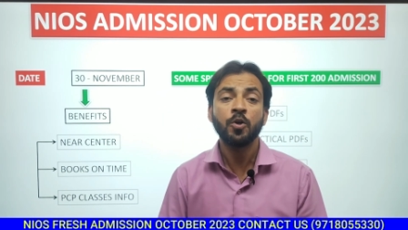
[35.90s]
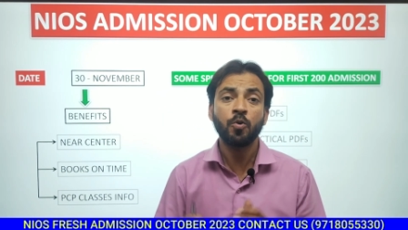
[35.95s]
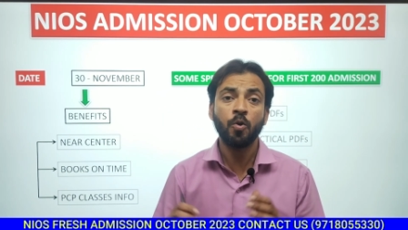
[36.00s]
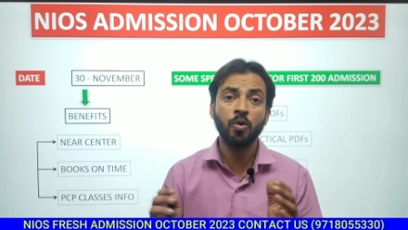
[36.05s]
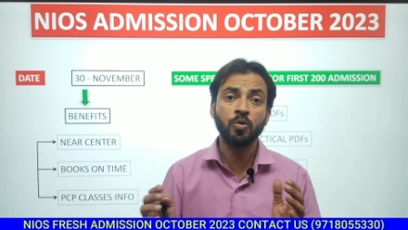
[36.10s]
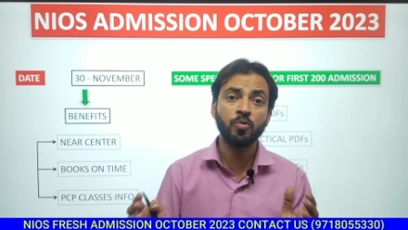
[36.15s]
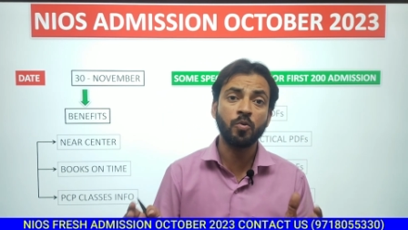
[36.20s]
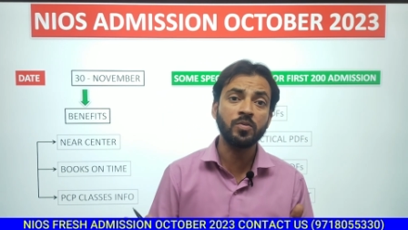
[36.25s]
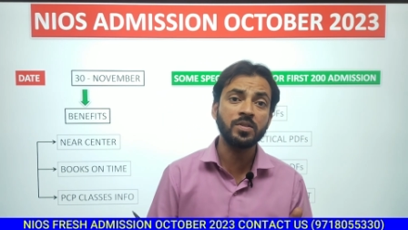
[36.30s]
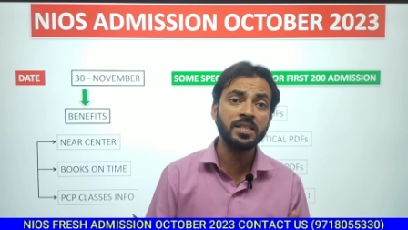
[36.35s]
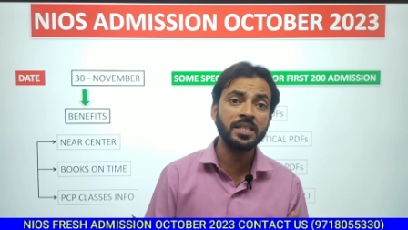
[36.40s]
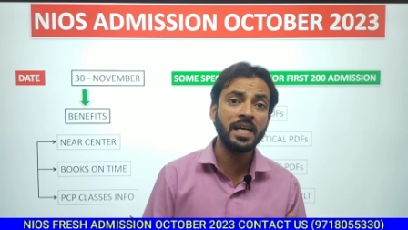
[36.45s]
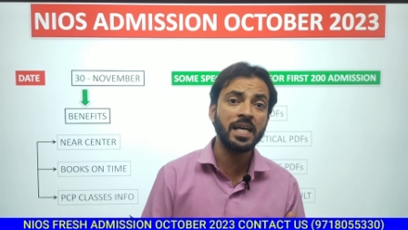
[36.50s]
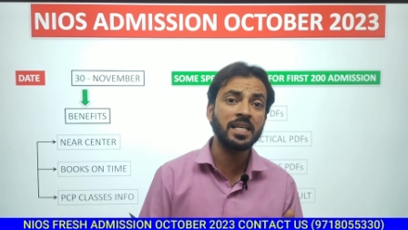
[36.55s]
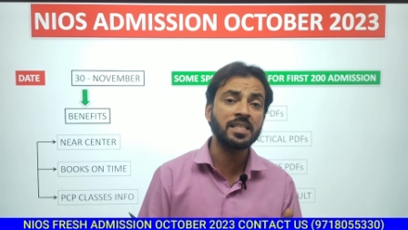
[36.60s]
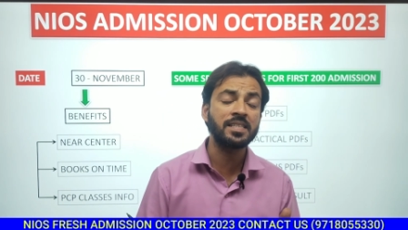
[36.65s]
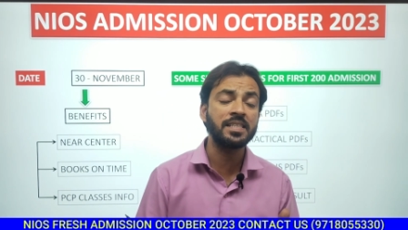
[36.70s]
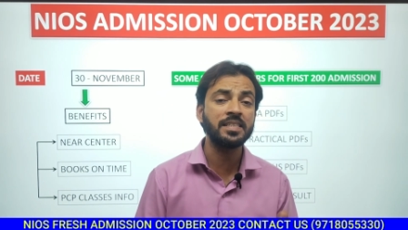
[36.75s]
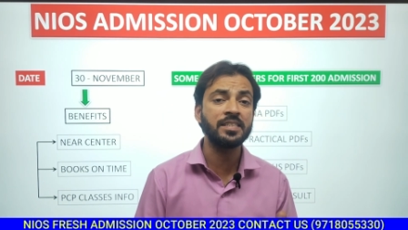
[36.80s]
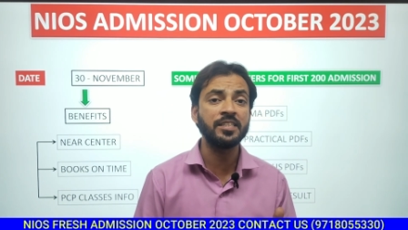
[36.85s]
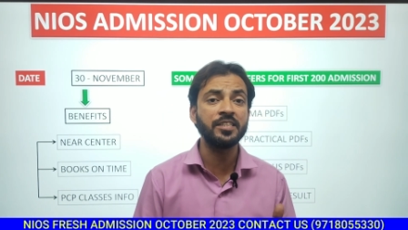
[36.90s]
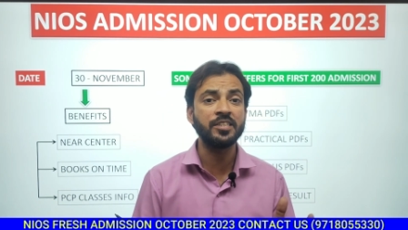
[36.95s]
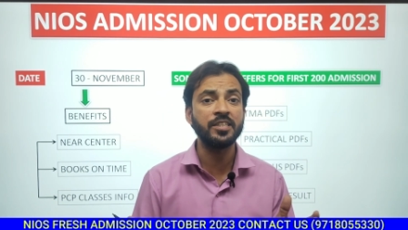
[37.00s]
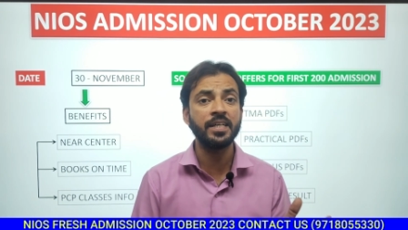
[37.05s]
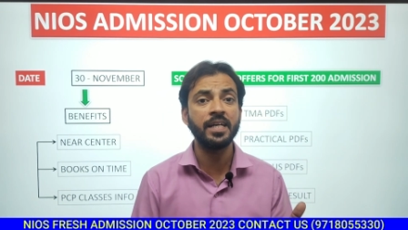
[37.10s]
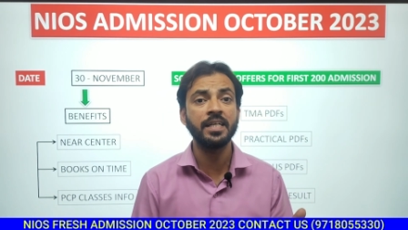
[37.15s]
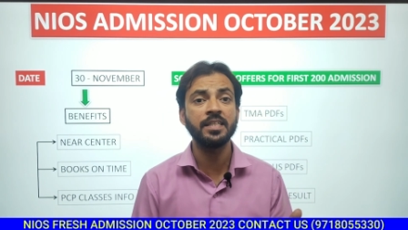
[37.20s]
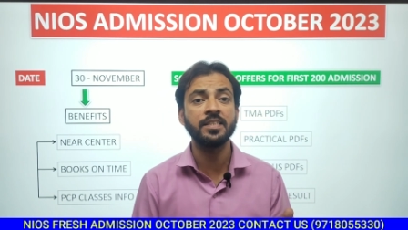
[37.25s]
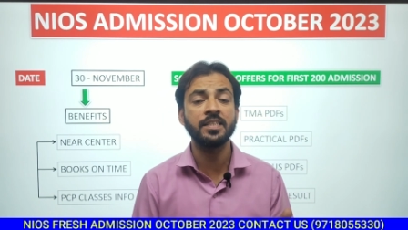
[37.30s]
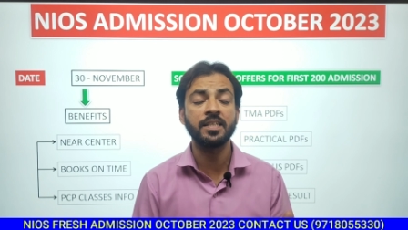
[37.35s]
कौन कौन सी ऐसी
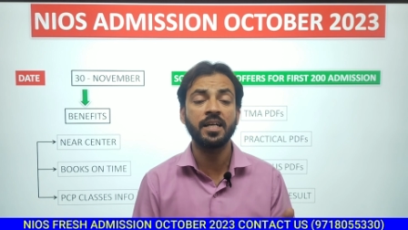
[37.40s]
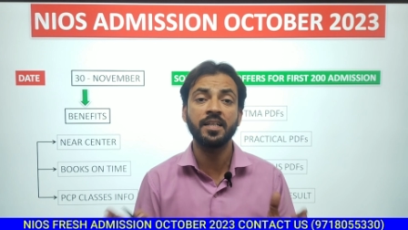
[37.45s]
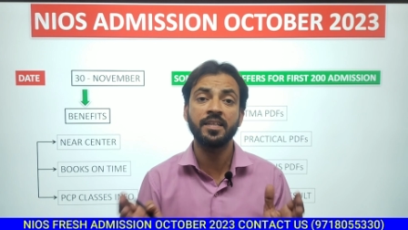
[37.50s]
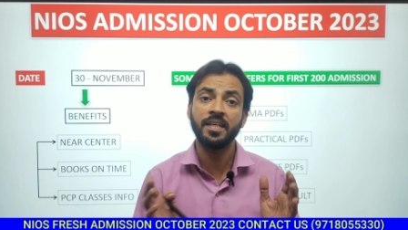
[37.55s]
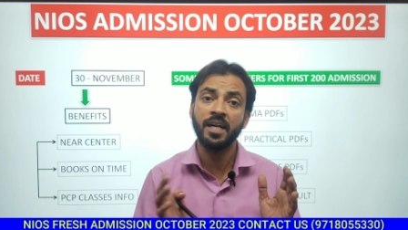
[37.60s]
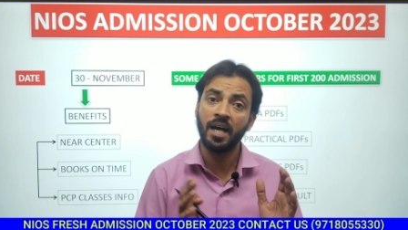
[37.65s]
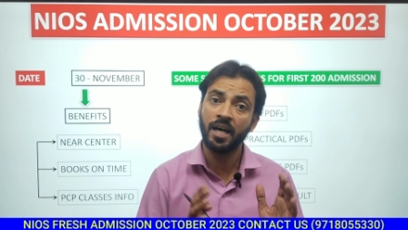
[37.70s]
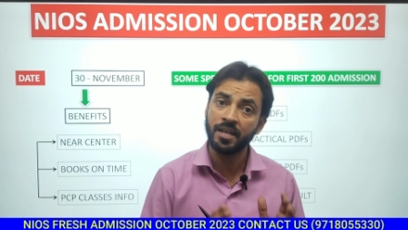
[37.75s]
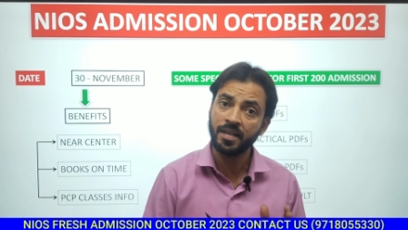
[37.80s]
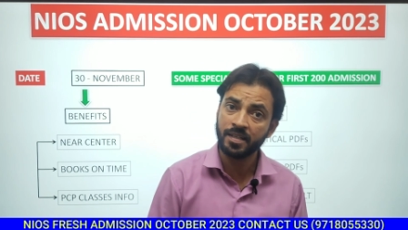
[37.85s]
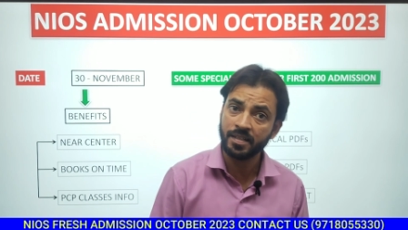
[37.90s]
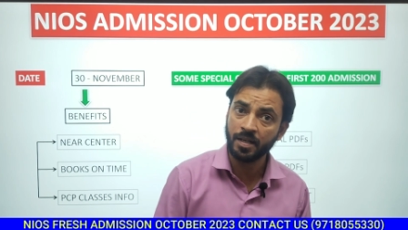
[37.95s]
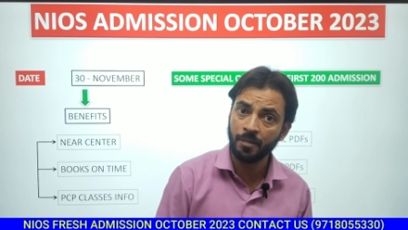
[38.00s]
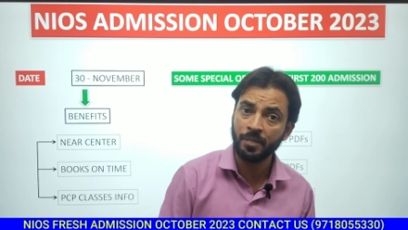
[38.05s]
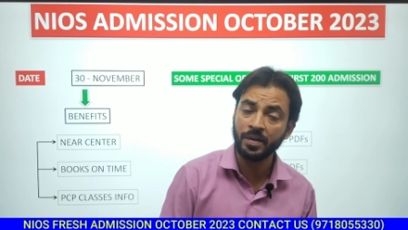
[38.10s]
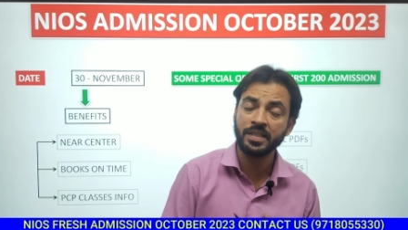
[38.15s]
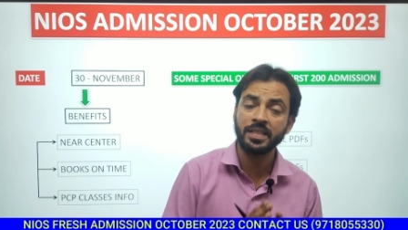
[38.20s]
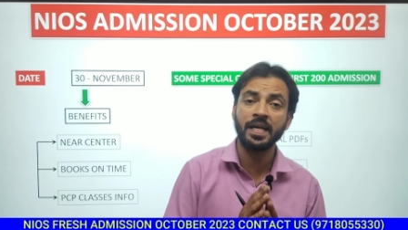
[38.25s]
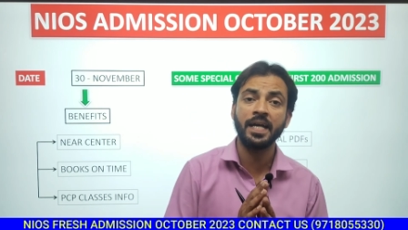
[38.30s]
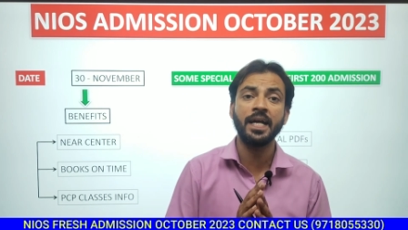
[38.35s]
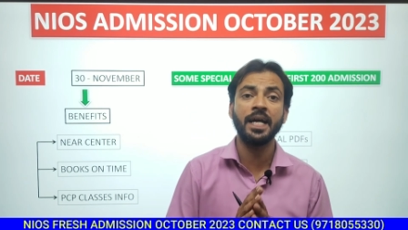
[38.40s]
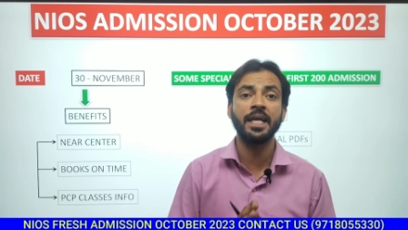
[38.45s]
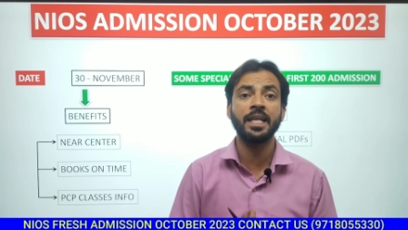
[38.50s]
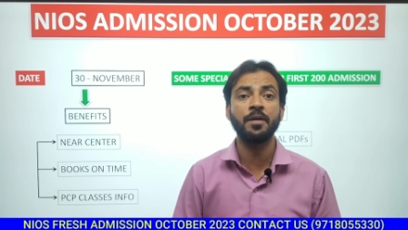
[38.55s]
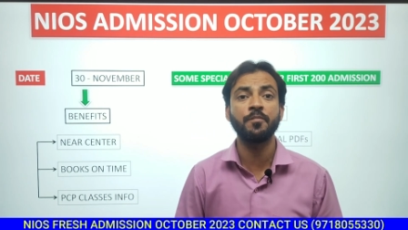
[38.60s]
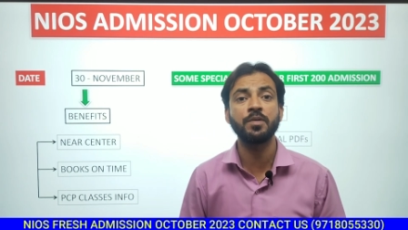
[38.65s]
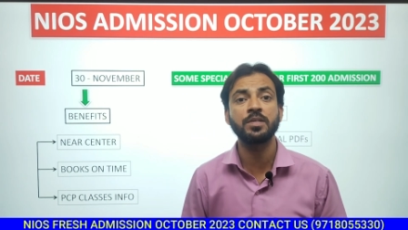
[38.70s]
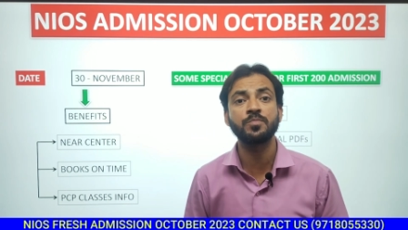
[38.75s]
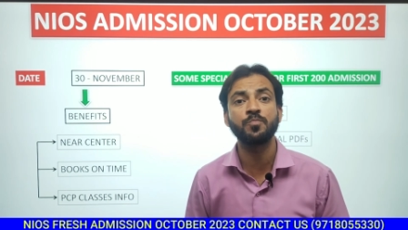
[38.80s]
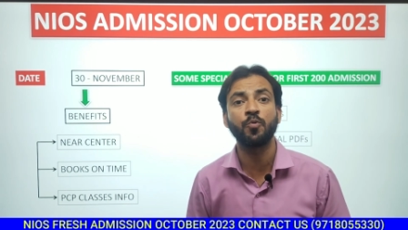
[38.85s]
चीजें हैं जिनका ध्यान रखना पड़ता है
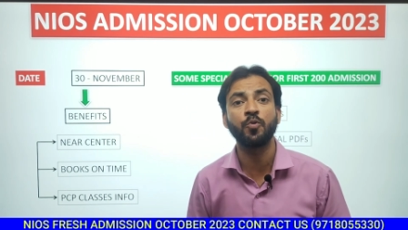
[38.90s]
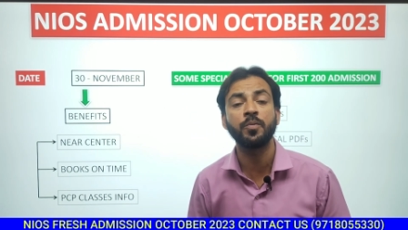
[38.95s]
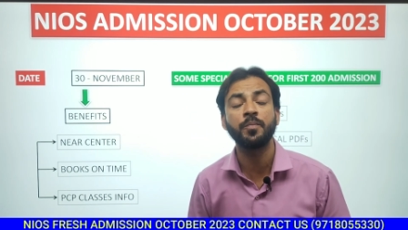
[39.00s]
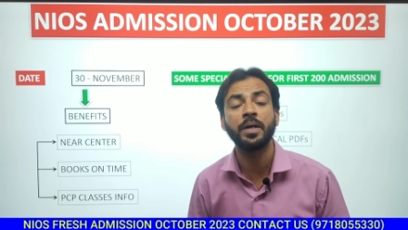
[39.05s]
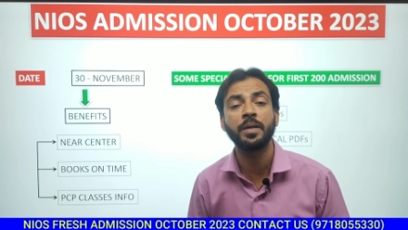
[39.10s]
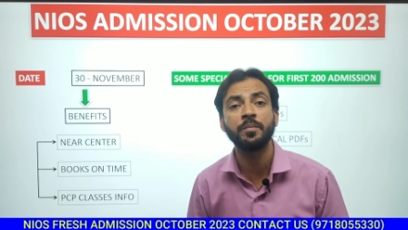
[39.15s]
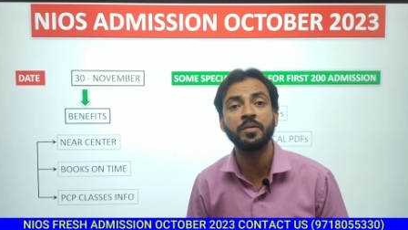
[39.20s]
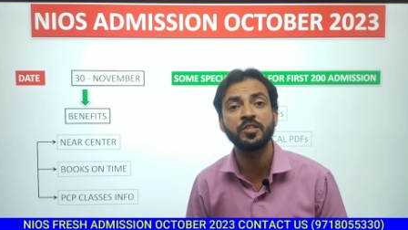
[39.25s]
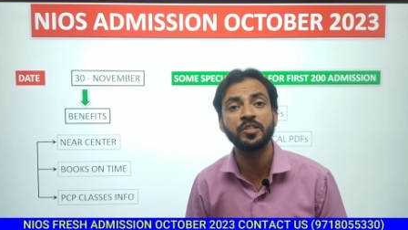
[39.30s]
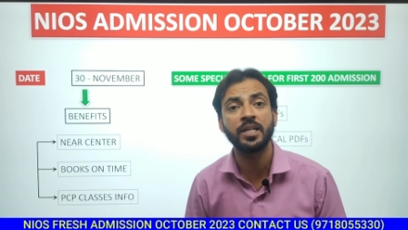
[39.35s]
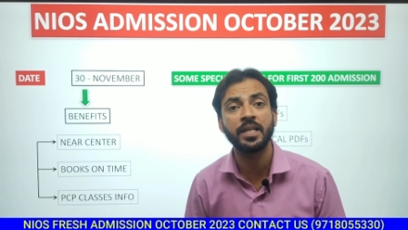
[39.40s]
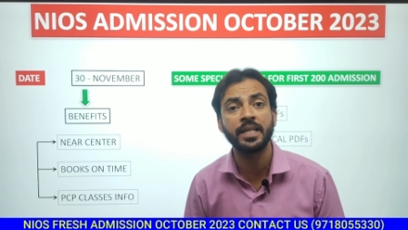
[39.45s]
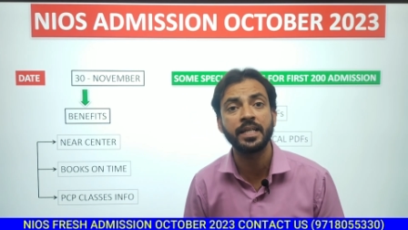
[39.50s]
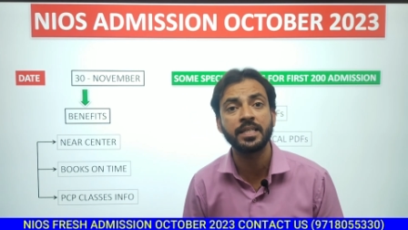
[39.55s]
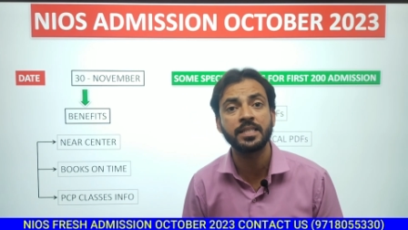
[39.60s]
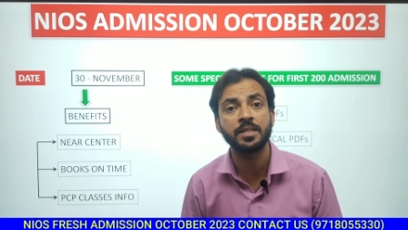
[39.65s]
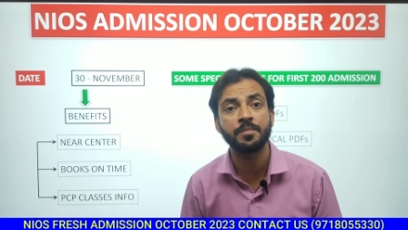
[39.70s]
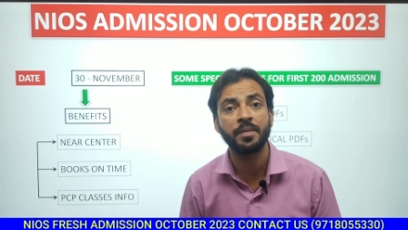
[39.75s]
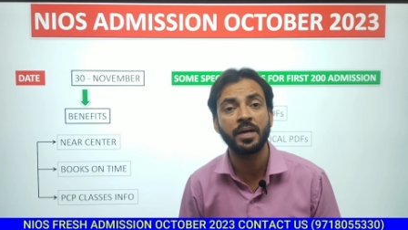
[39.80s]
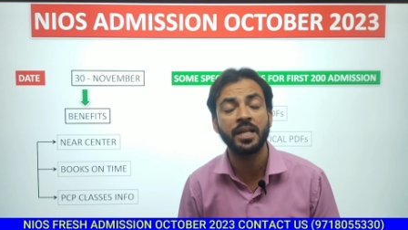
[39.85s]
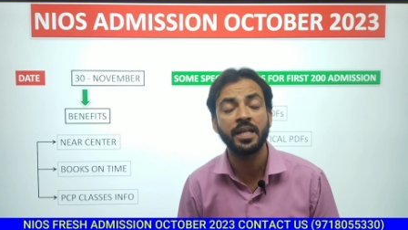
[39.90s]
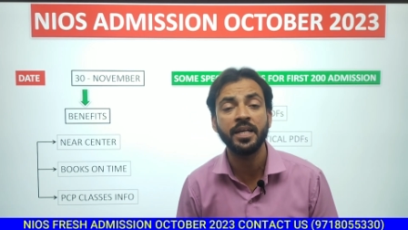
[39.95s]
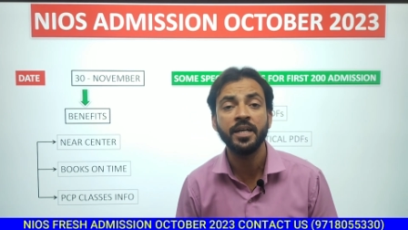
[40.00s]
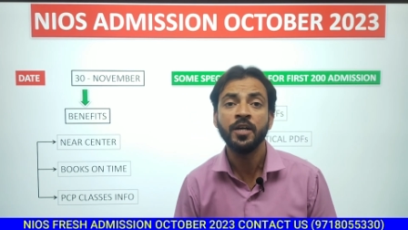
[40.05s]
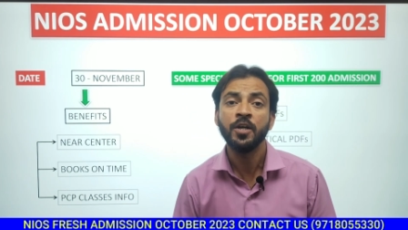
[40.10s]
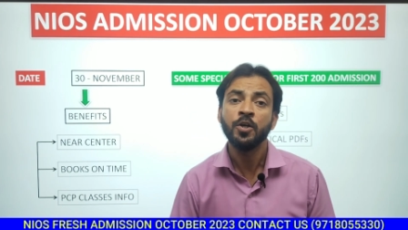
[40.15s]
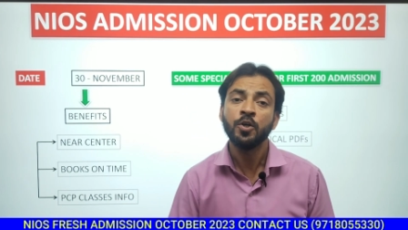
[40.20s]
एनएमएस बोर्ड में एडमिशन लेने से पहले